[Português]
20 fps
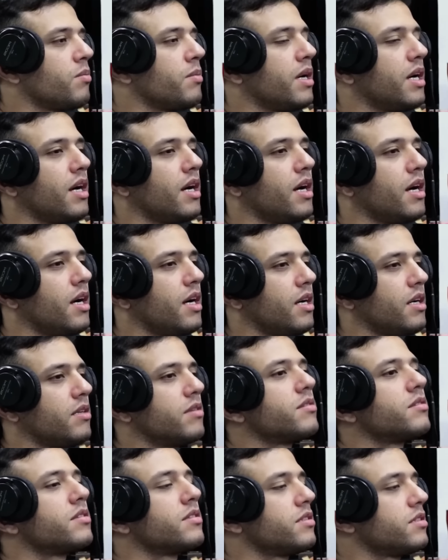
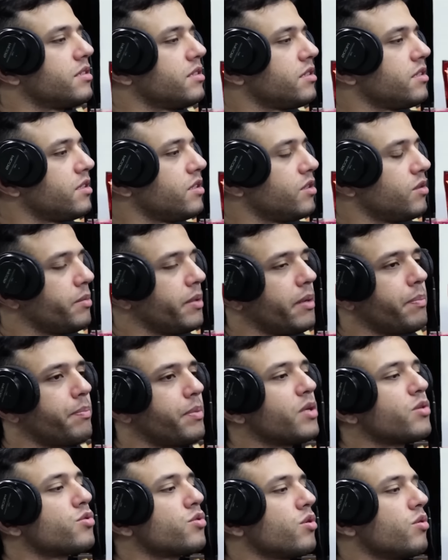uma uma
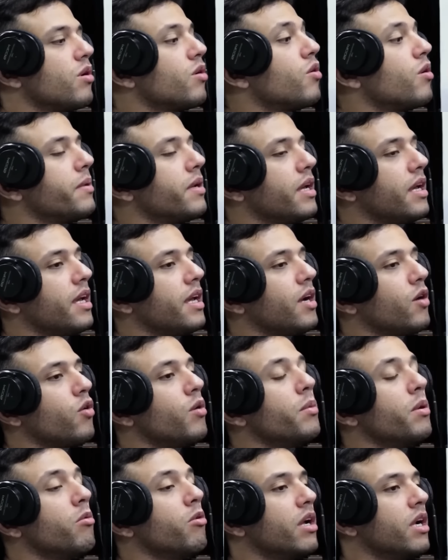pessoa com, é,
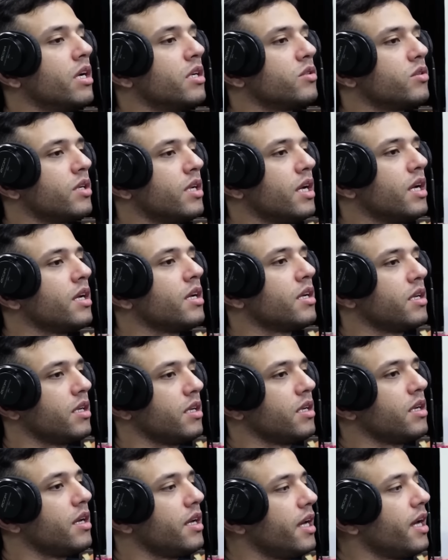comemorando, né? Ah,
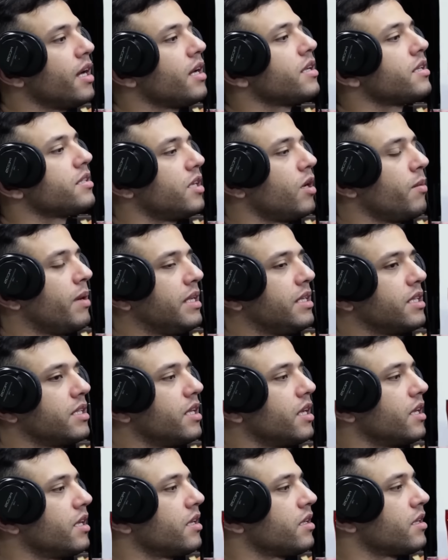é? É, dá uma lida
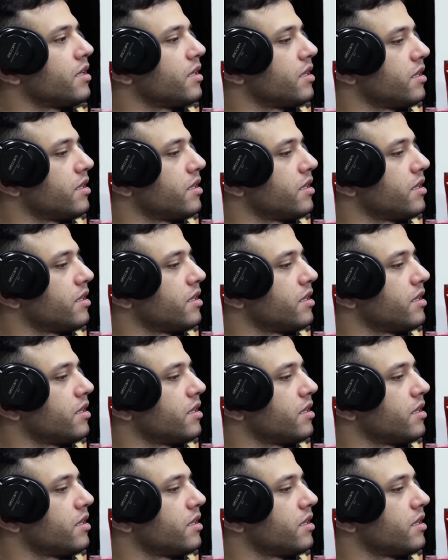aí.